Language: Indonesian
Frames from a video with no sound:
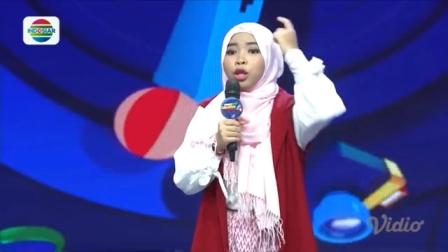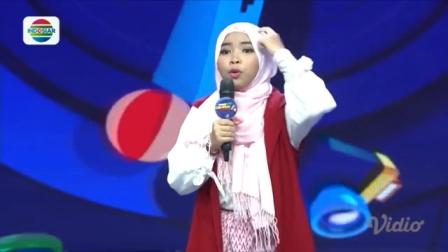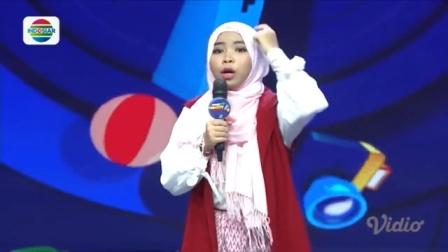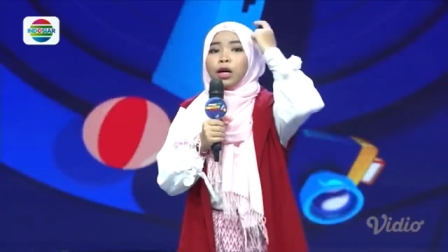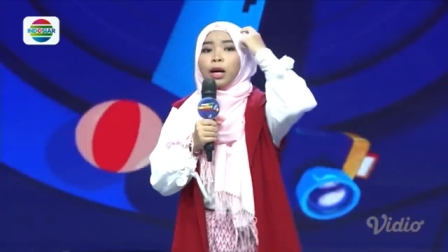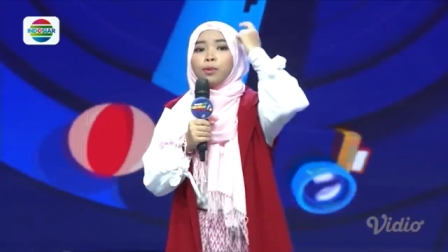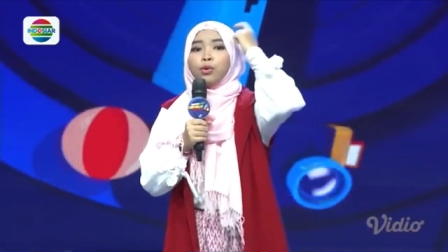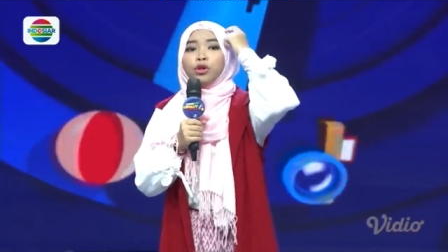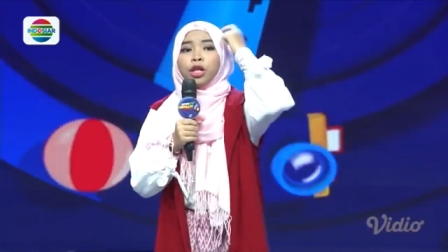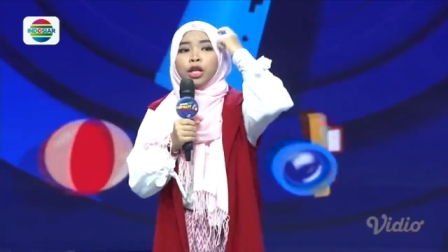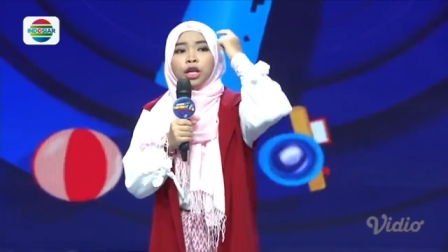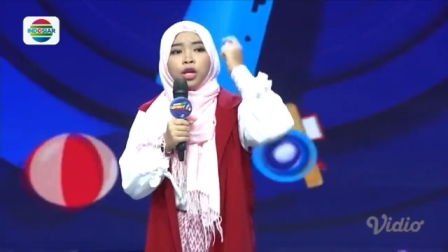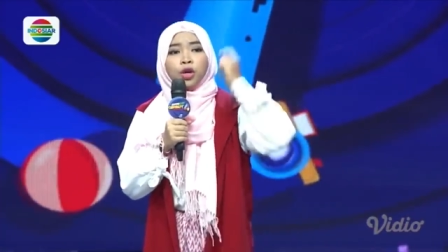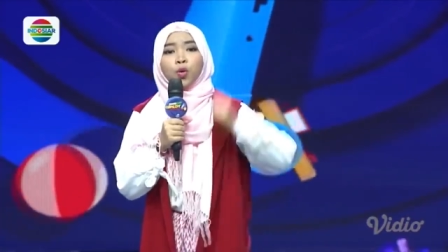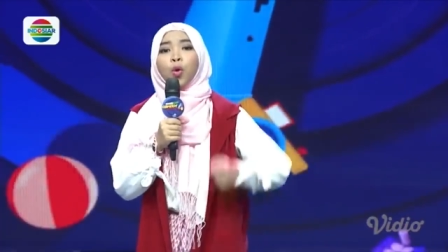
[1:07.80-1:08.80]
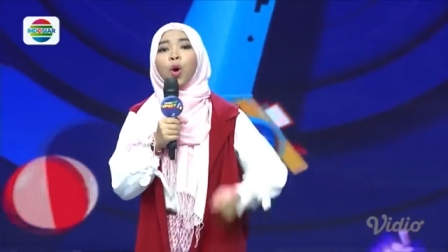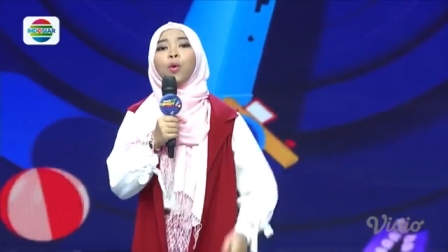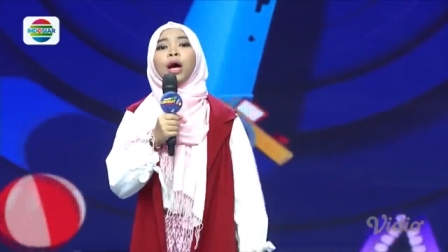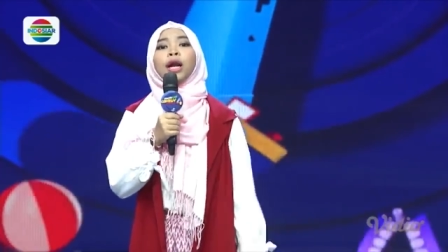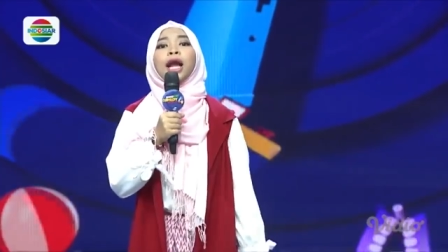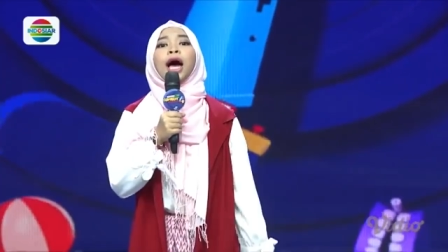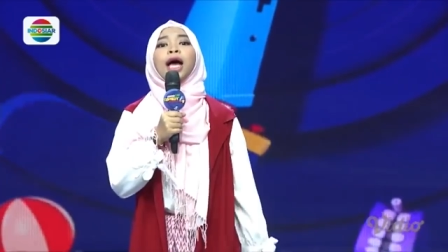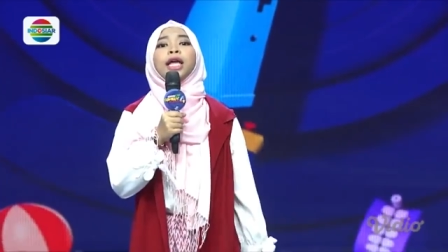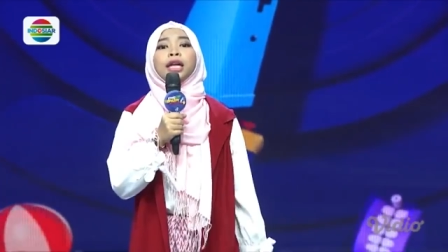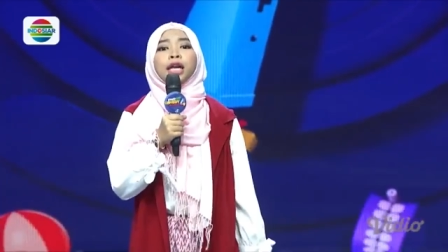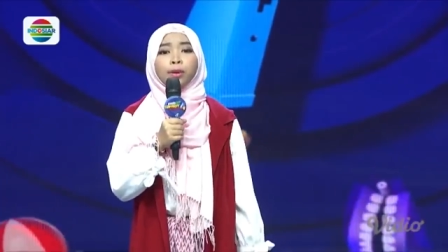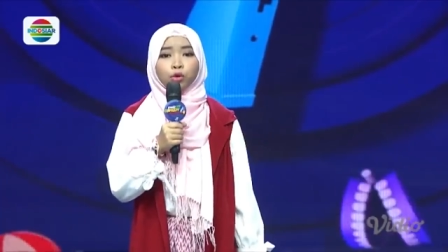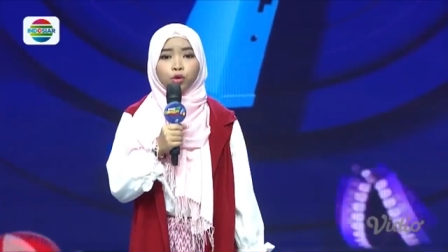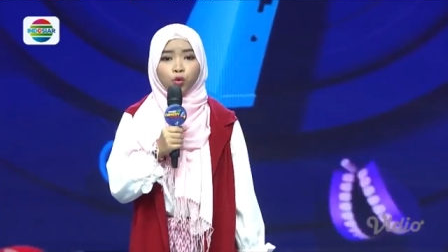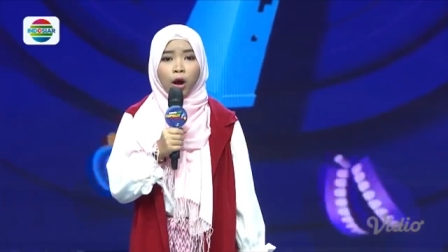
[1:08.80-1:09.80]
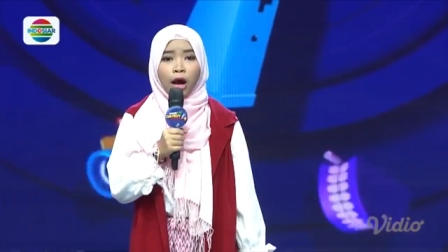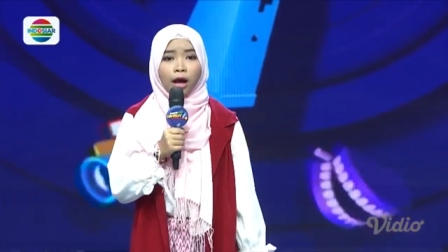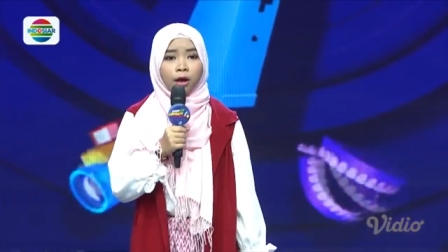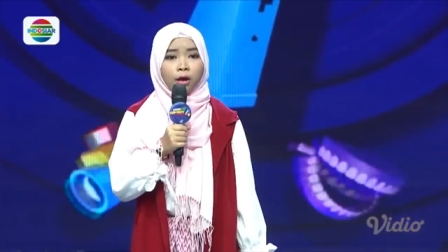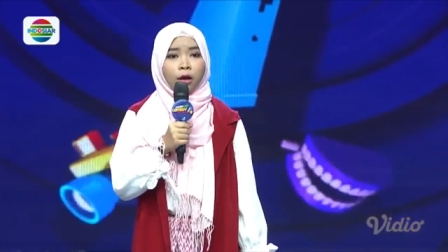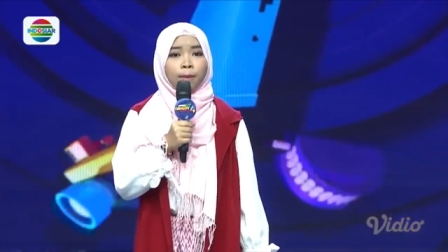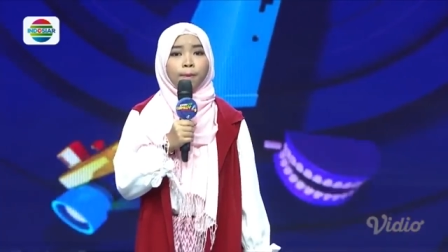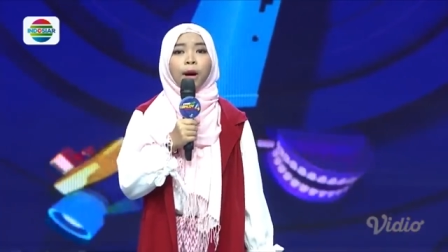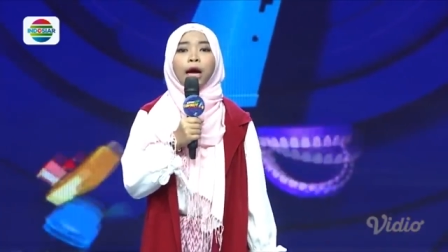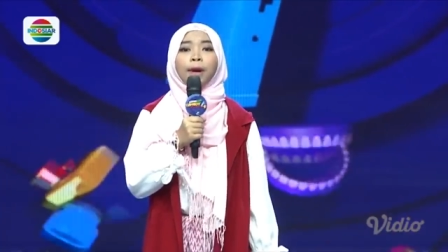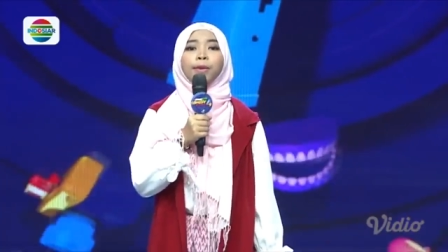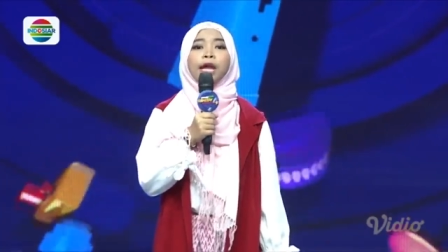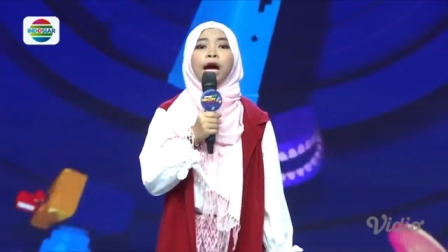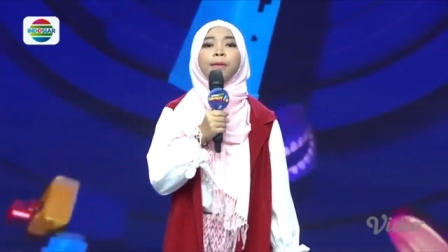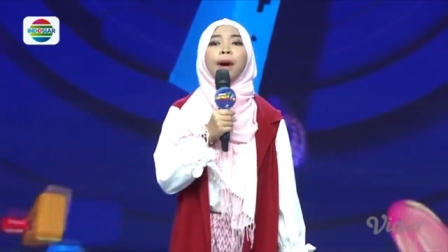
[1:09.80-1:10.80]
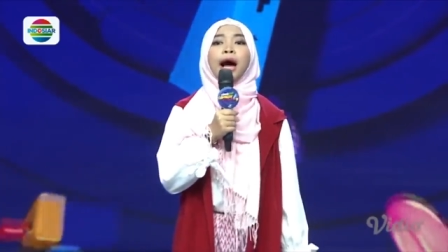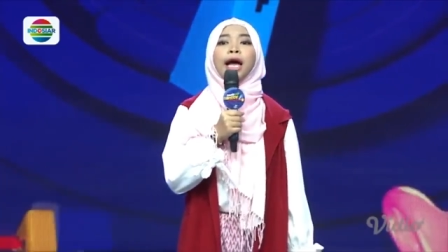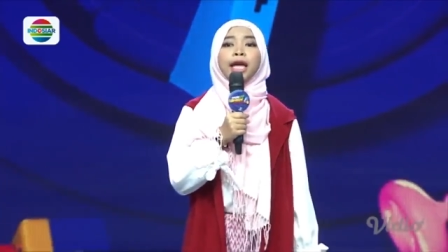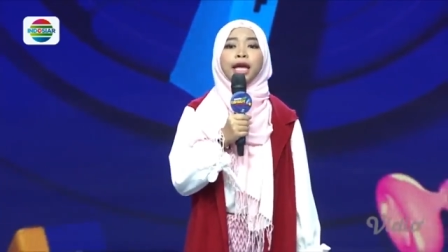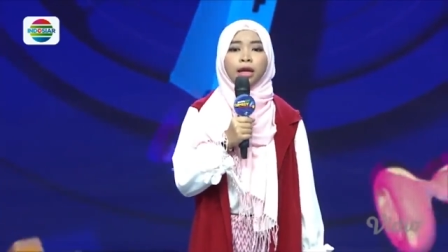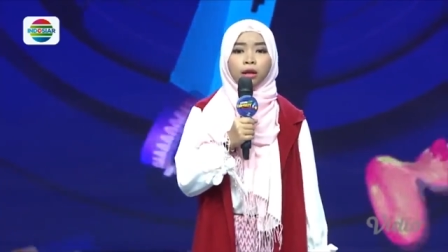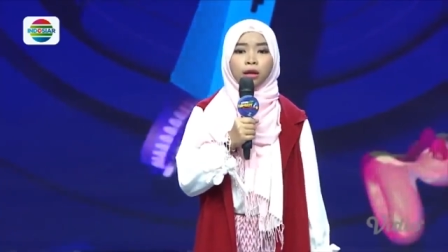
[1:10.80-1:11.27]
warna putih nih, gue warnain rambut gue pakai bedak bayi.